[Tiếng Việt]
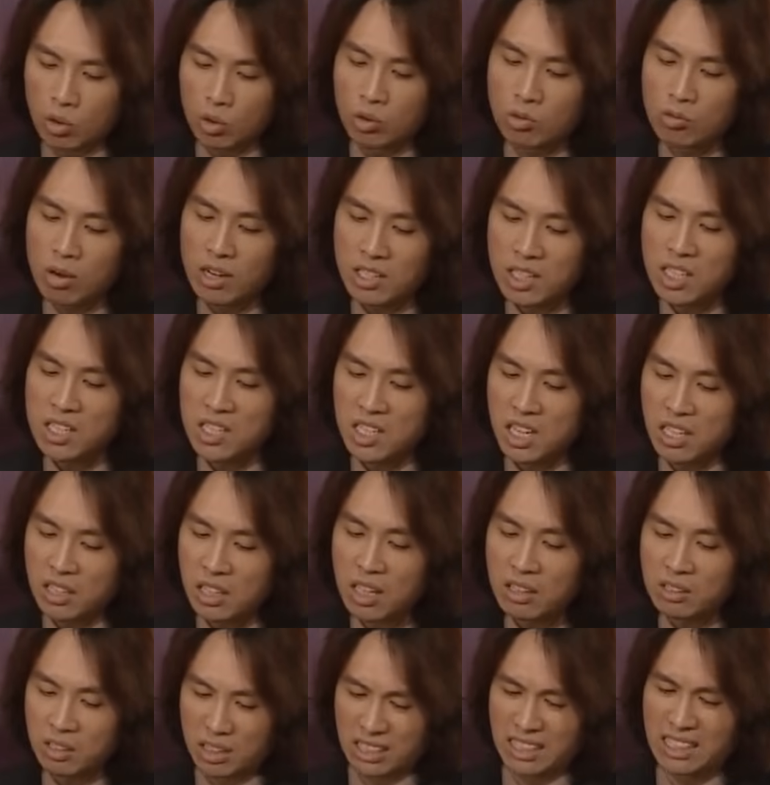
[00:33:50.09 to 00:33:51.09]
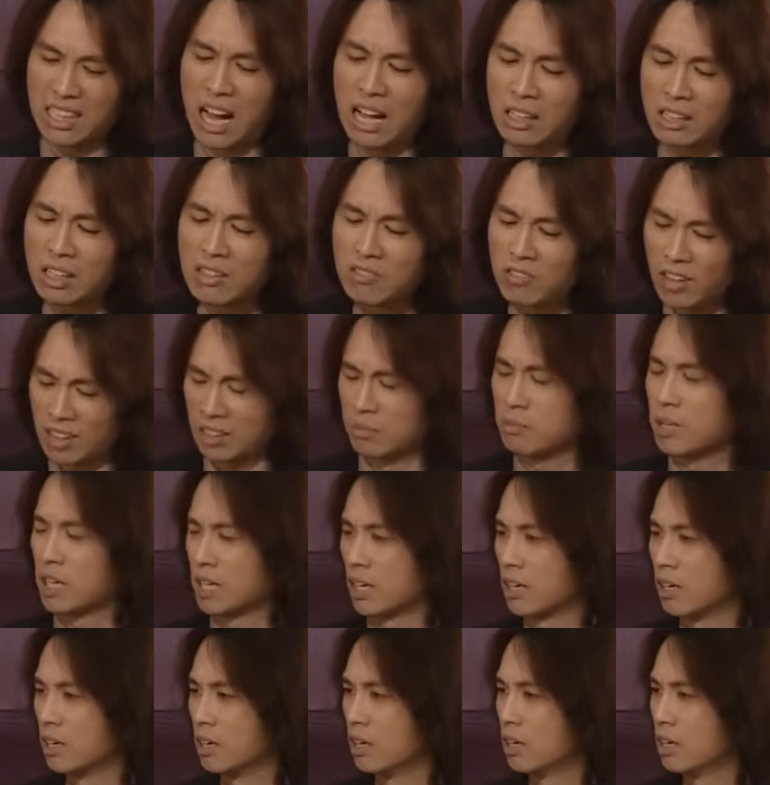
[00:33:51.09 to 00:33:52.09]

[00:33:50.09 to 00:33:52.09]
Đèn trang trí vòng tròn của Đức là phong giả